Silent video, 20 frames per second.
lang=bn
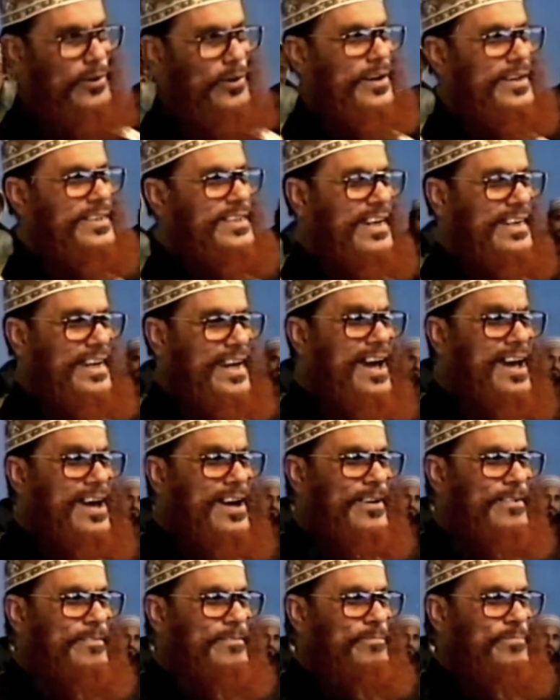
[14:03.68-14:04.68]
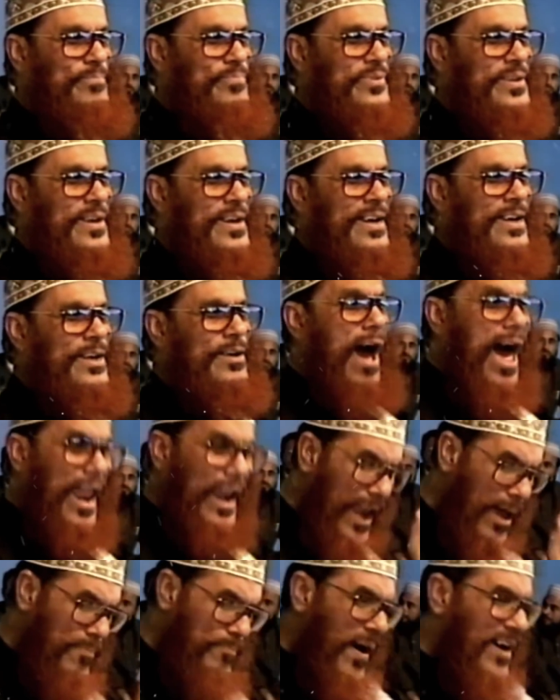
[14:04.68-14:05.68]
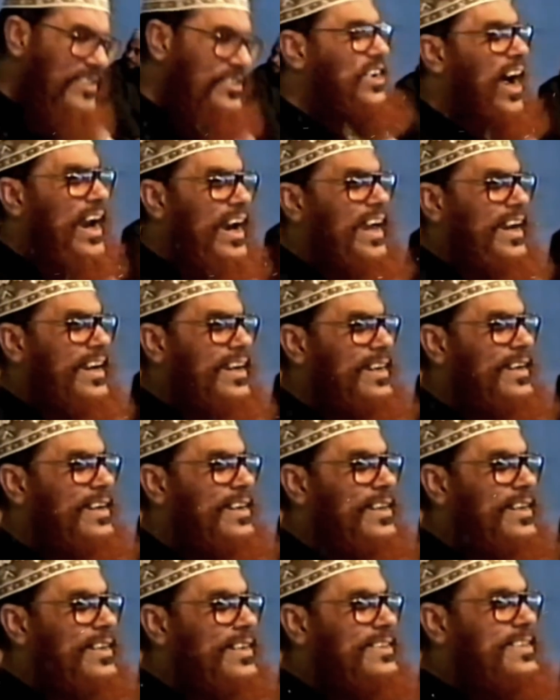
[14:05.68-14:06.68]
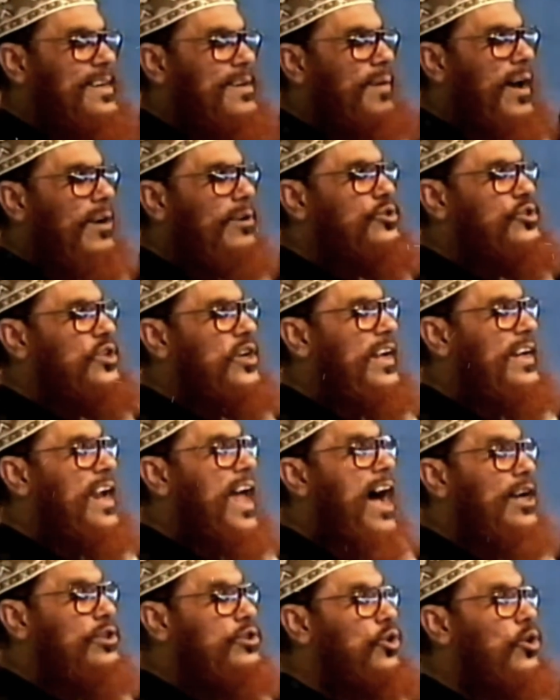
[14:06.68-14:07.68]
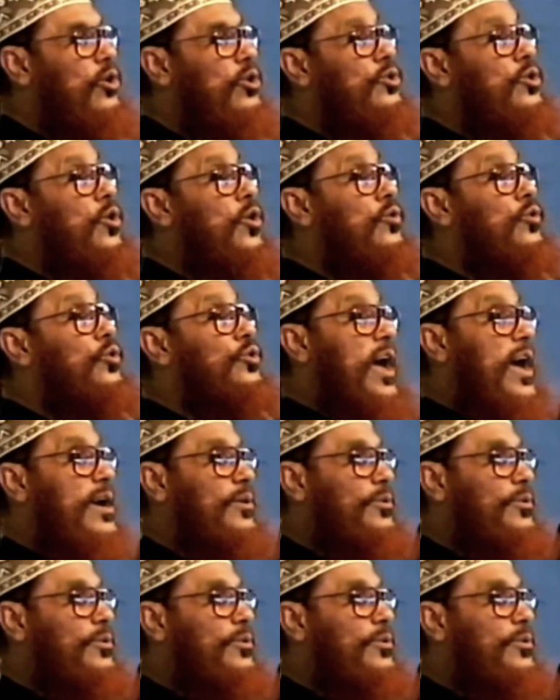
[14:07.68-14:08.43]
করে ঠিক না আল্লাহ পাক জানেন যে মানুষের আসল রোগ কোথায়